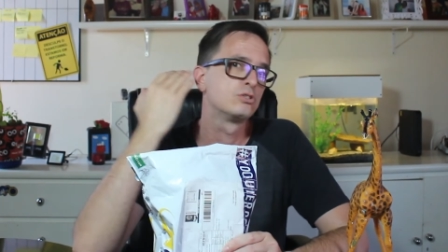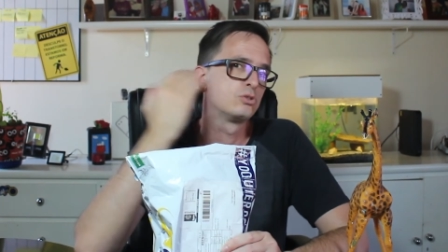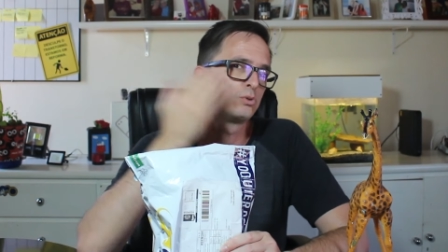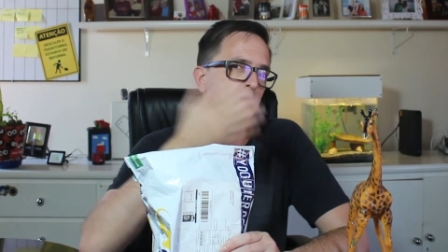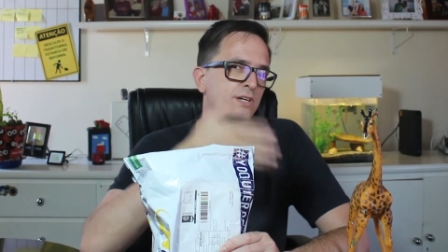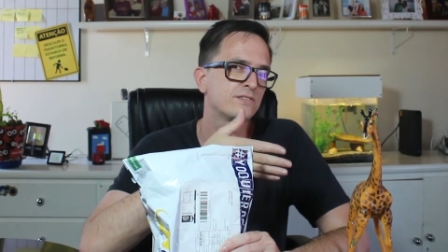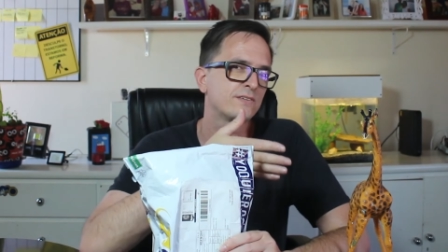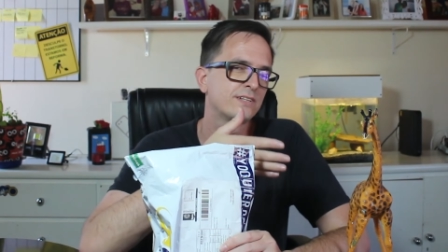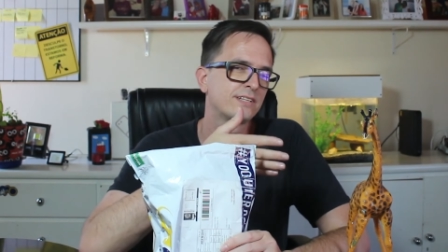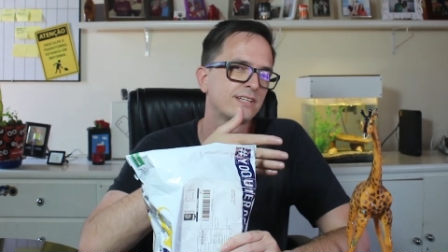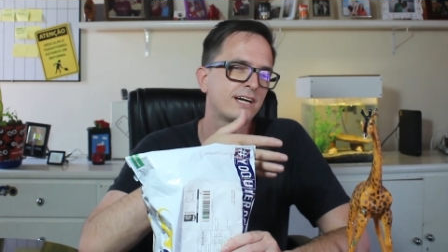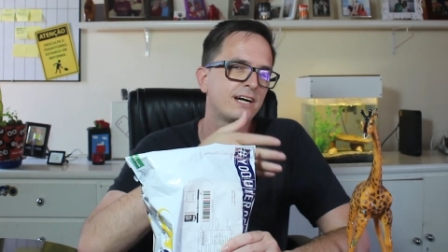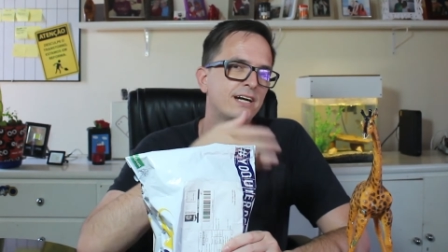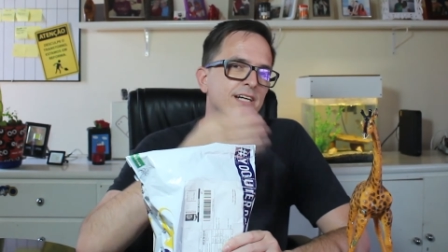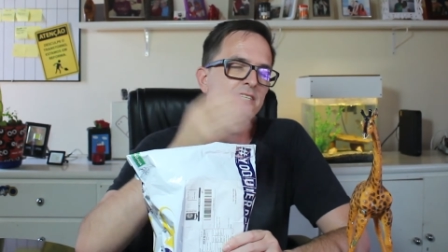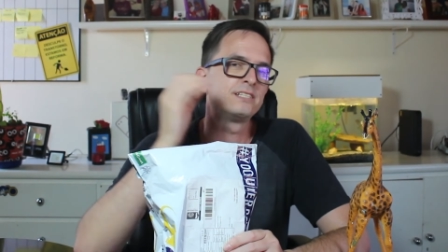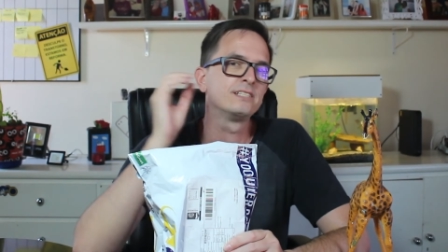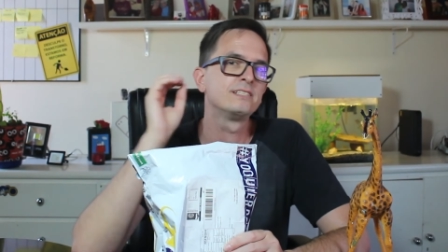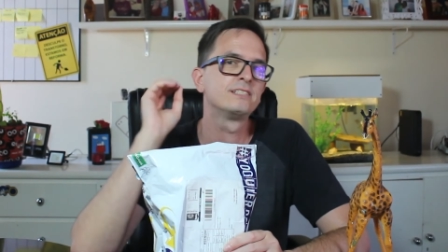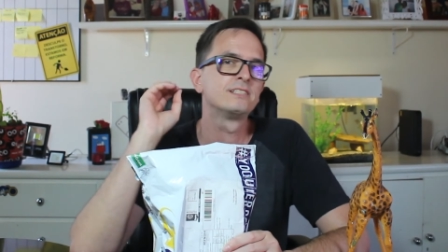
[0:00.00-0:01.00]
suas
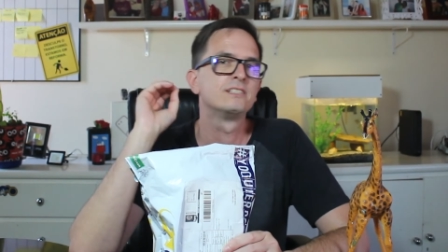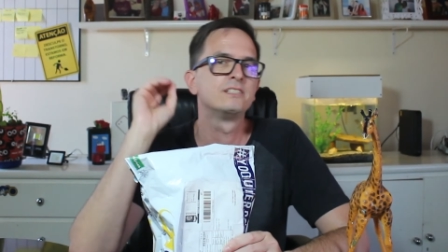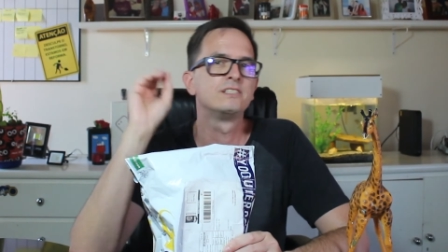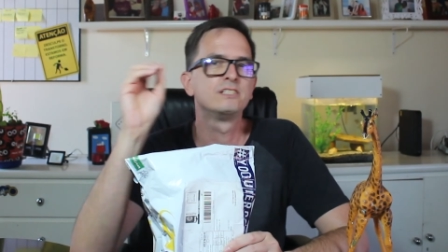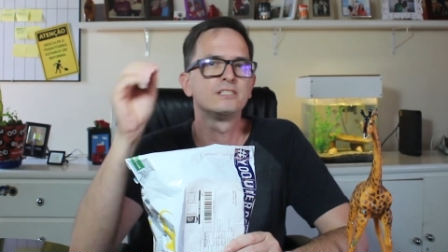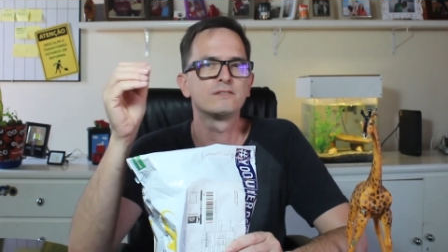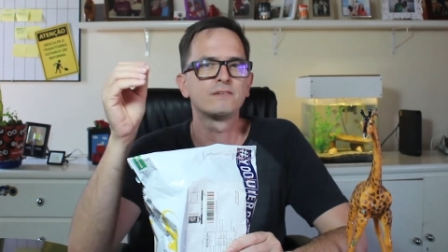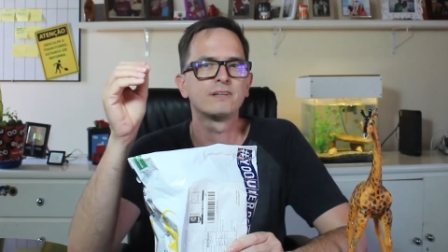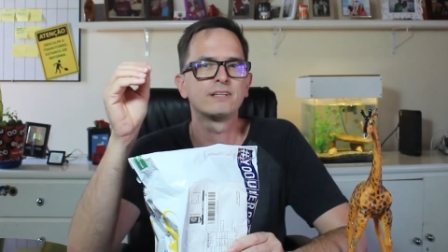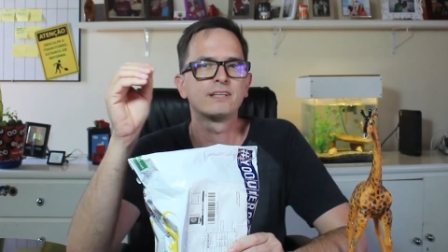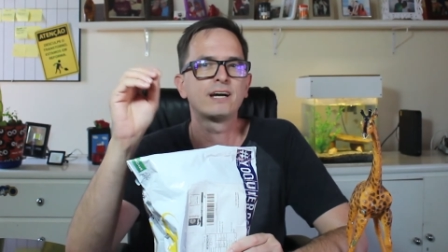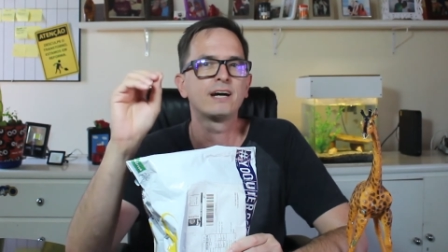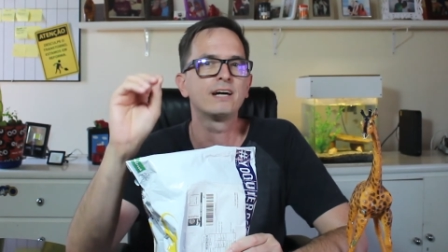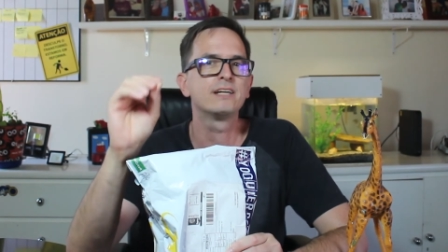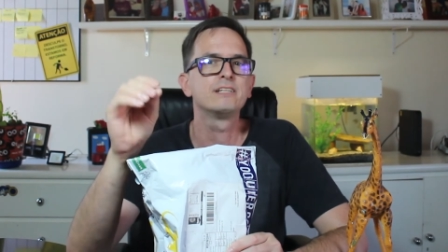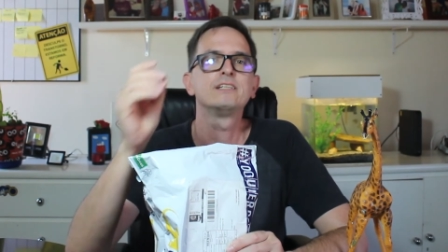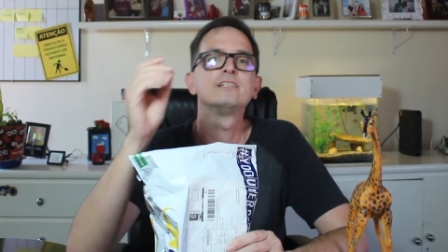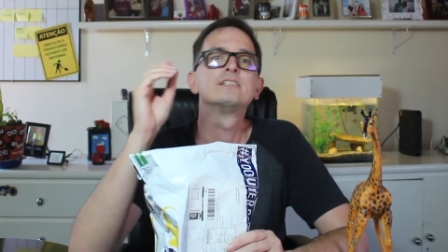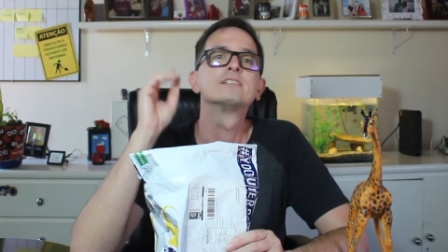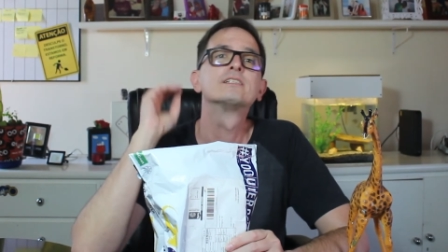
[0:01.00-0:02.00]
vantagens,
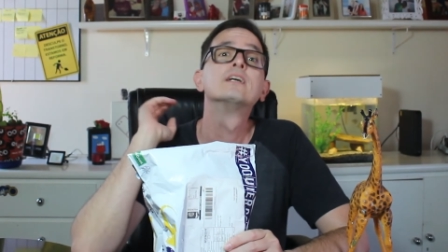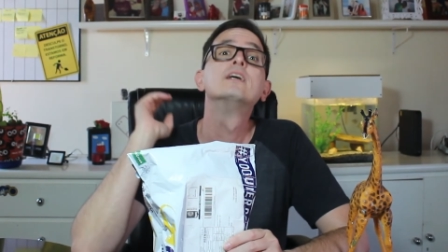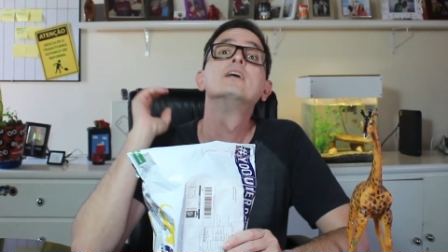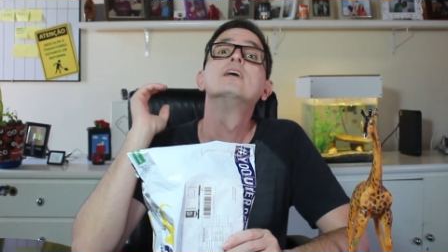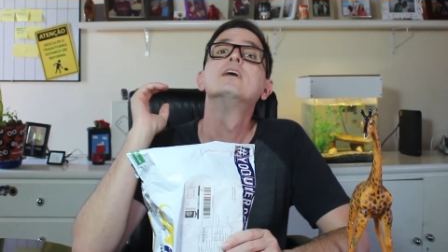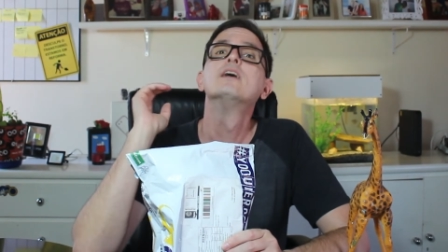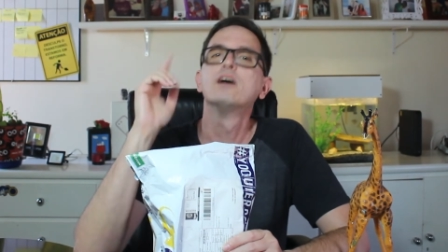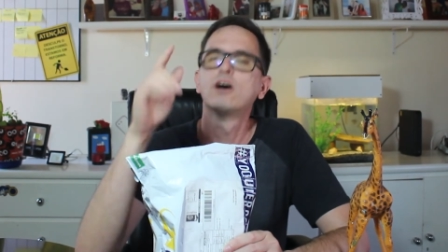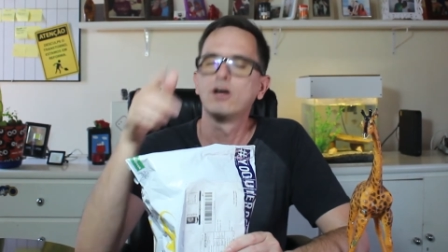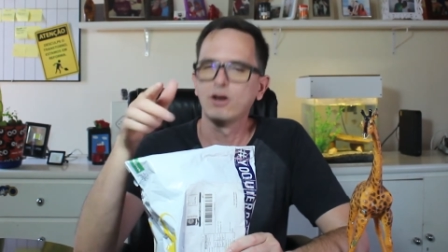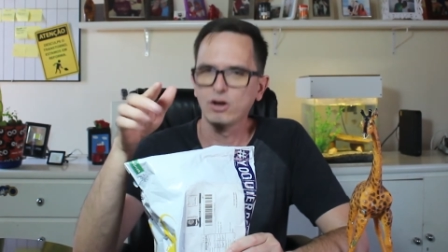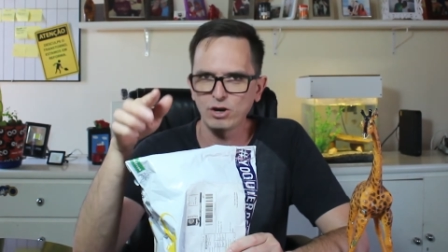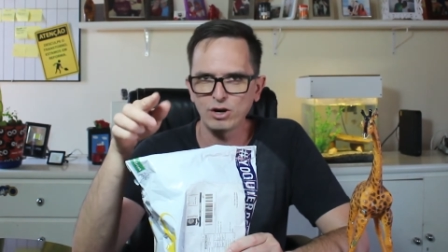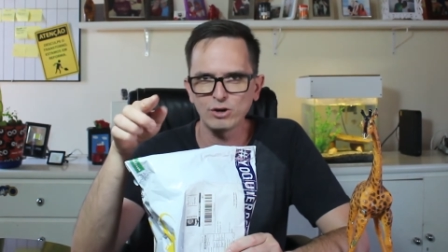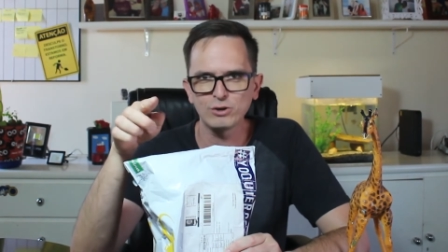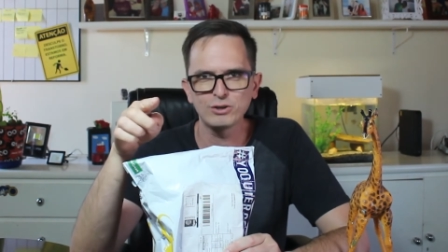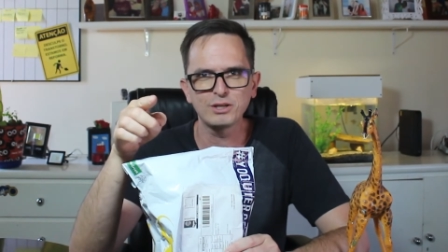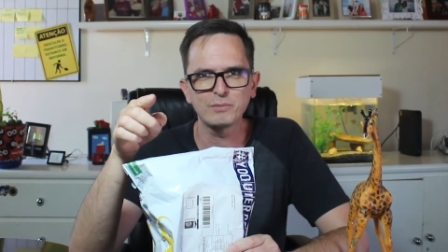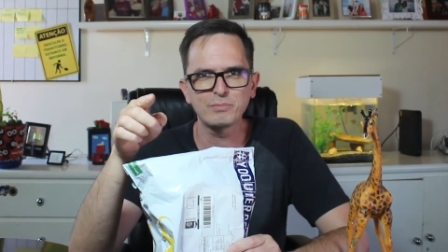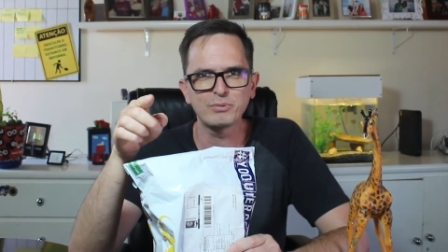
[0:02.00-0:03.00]
desvantagens,
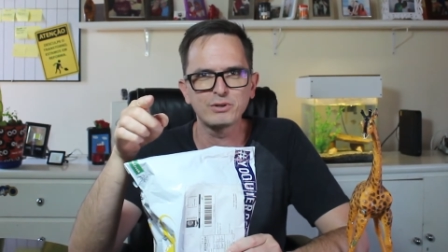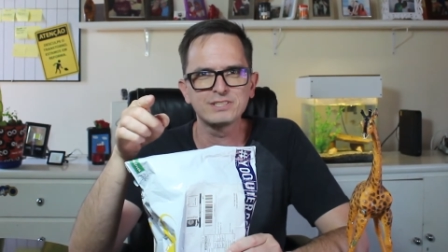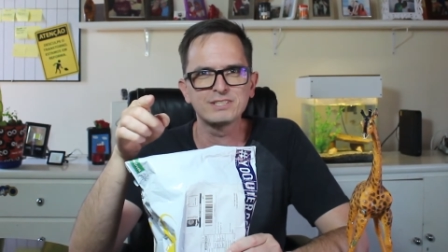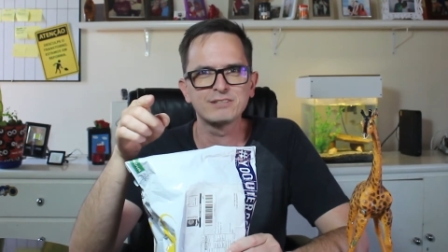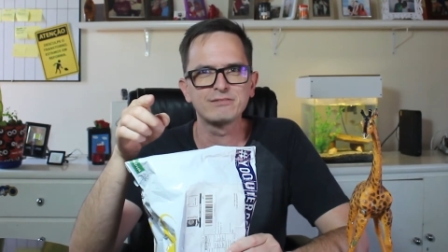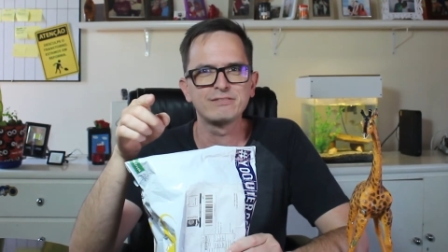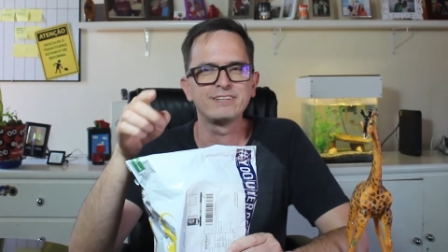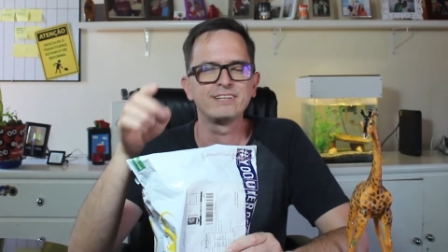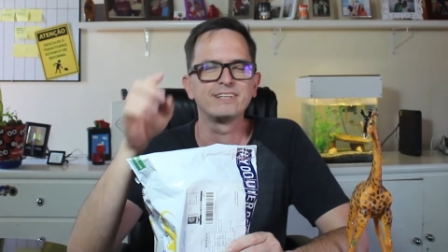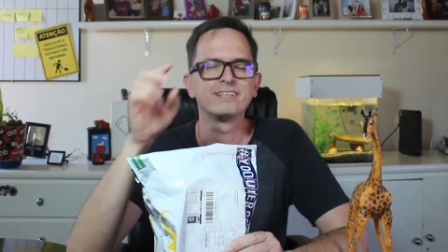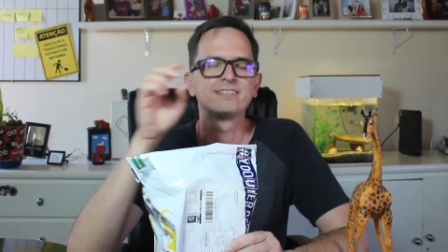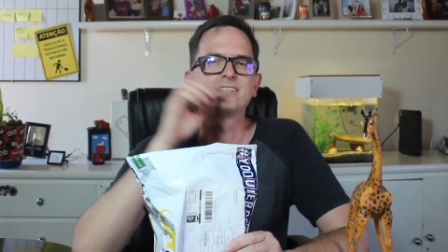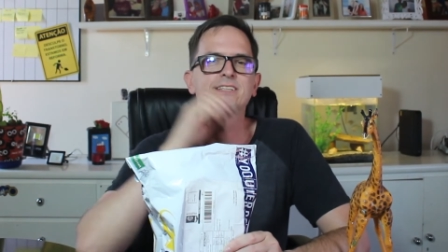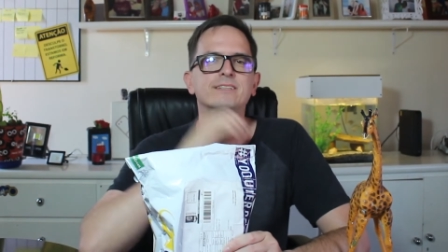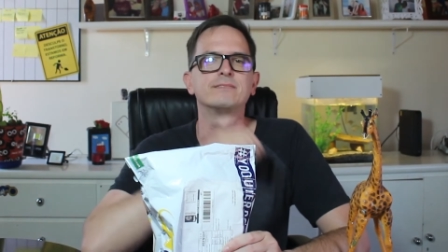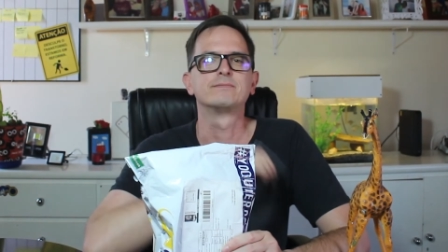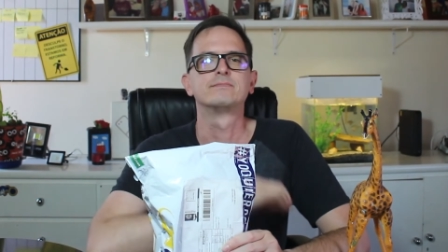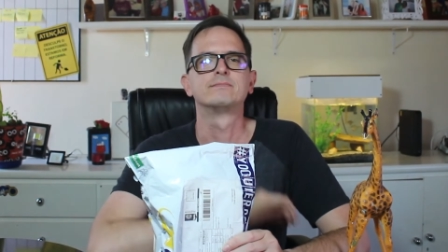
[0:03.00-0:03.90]
logo depois da vinheta.